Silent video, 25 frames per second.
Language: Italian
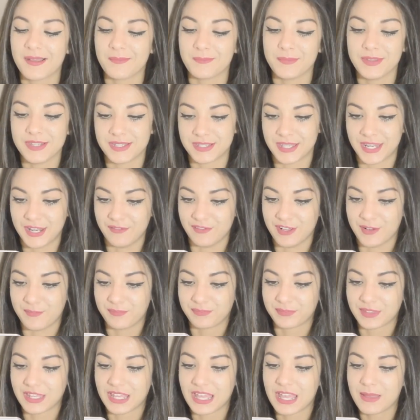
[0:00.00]
Mi scrive,
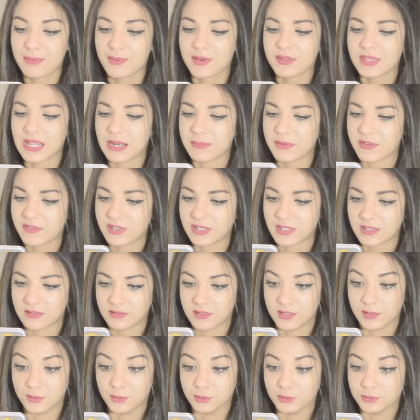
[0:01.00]
e poi nella mia vita
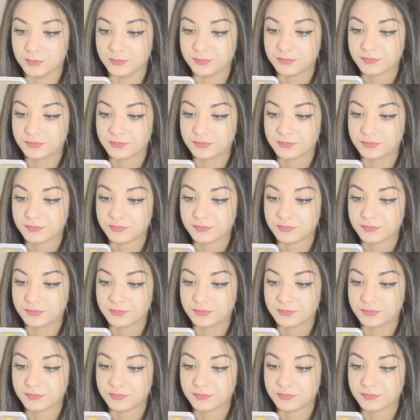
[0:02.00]
entri tu.